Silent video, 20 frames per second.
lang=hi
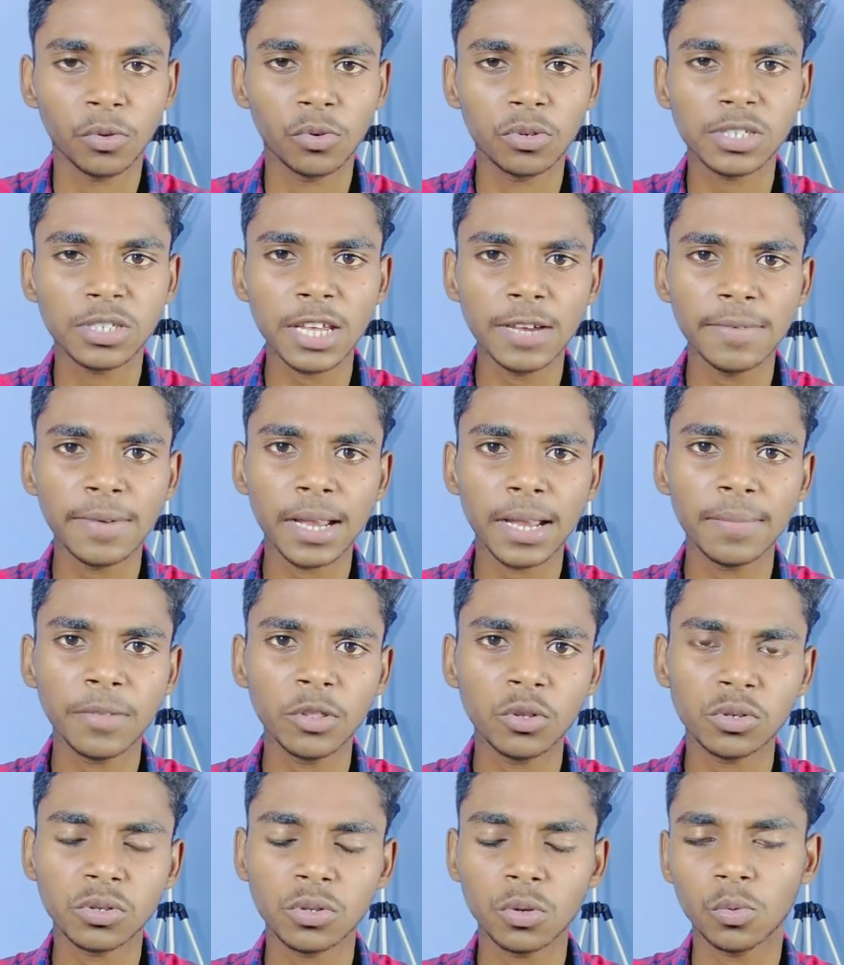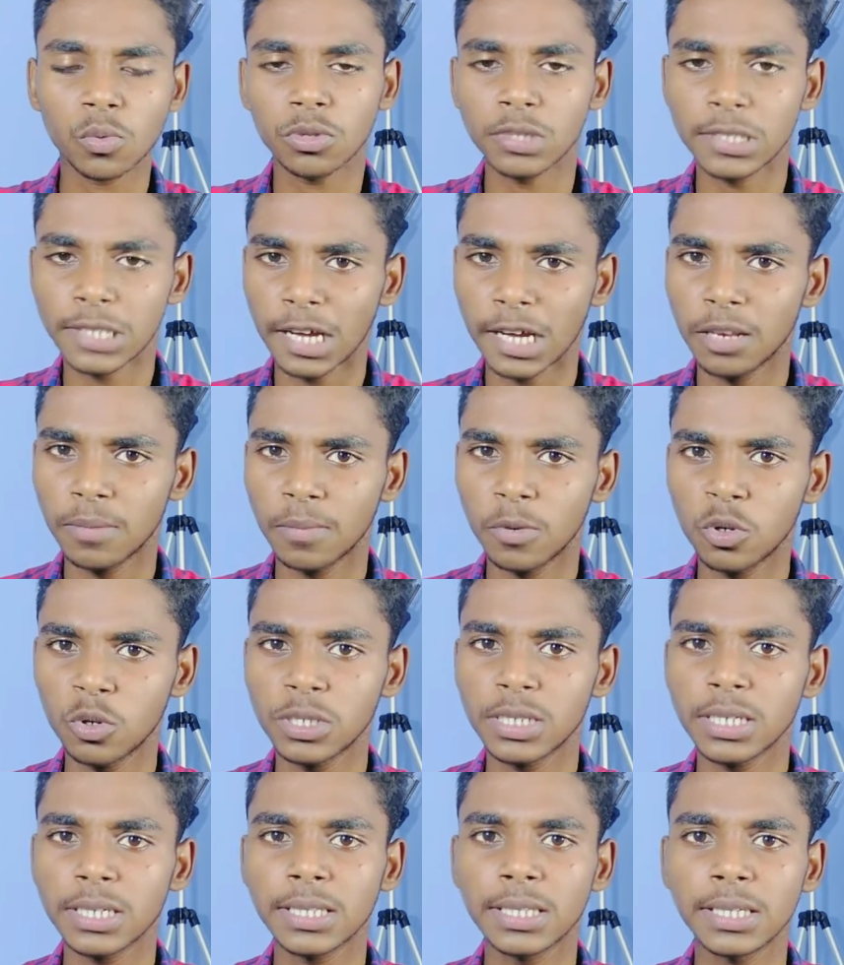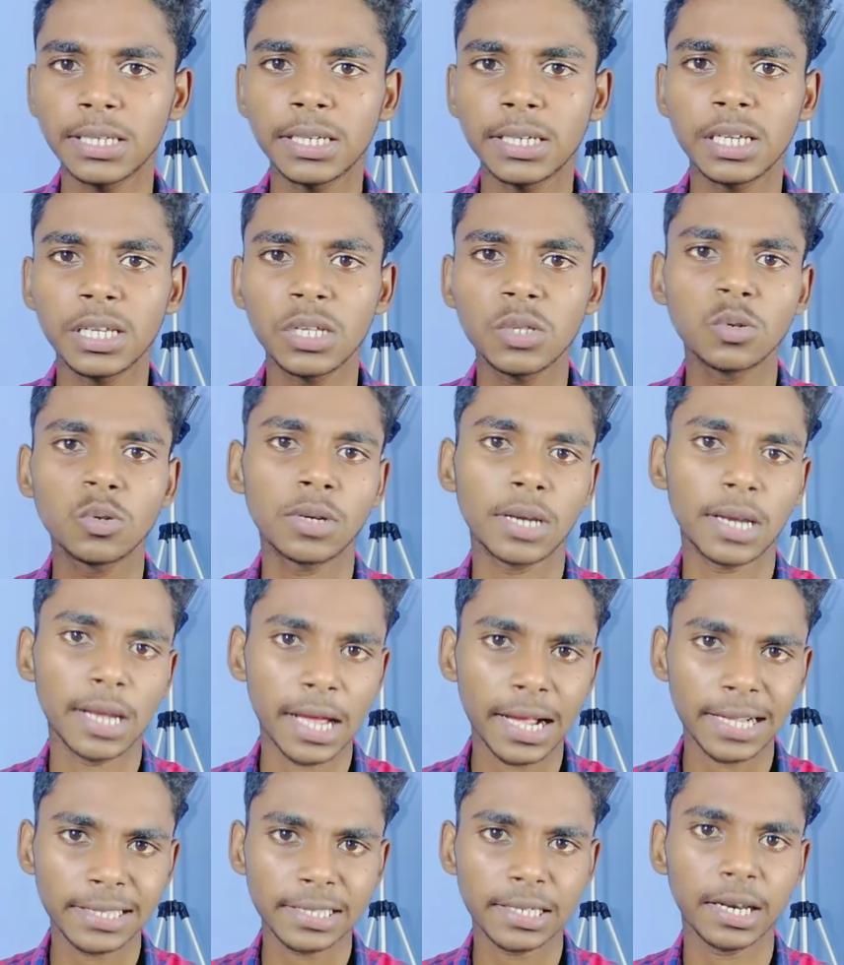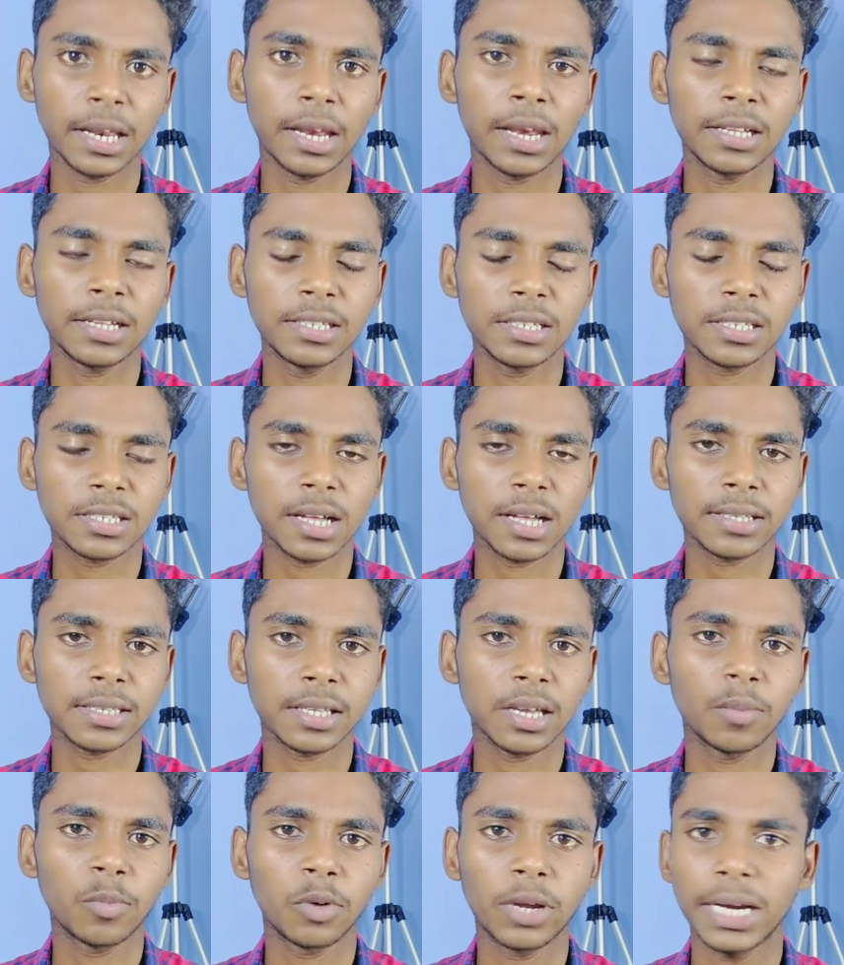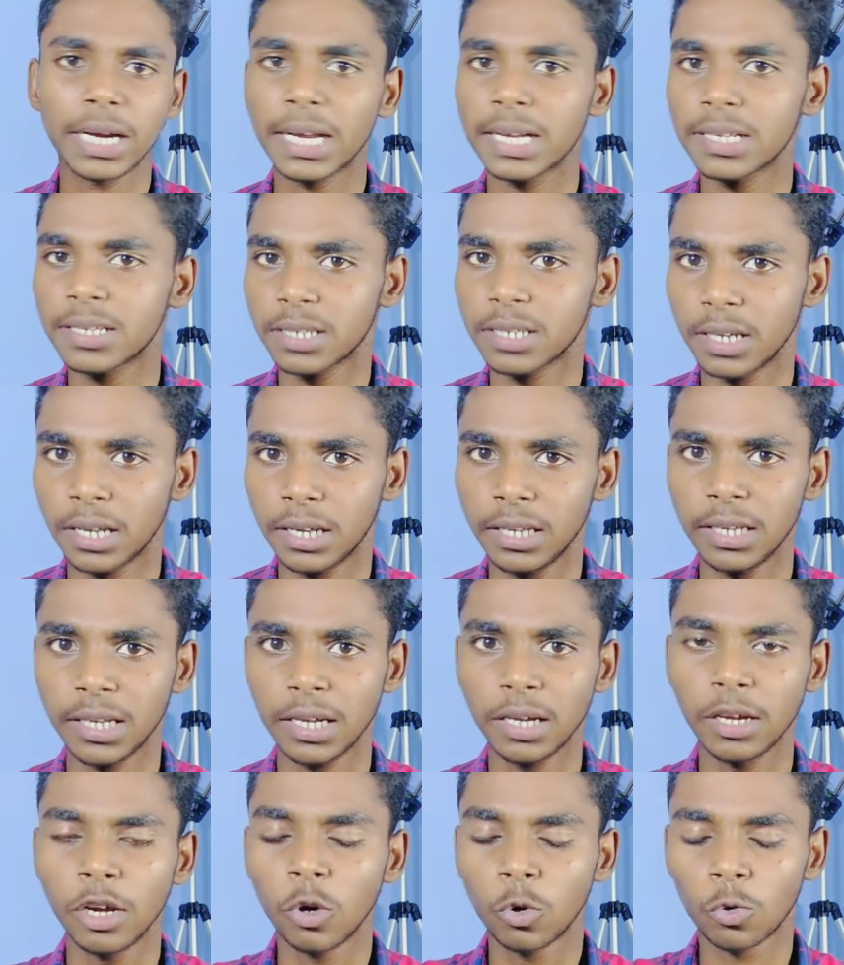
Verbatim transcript: उसके बारे में दोस्तों कुछ कंफ्यूजिंग थी कि जो नया चैनल है जिसका चैनल मोनेटाइज नहीं है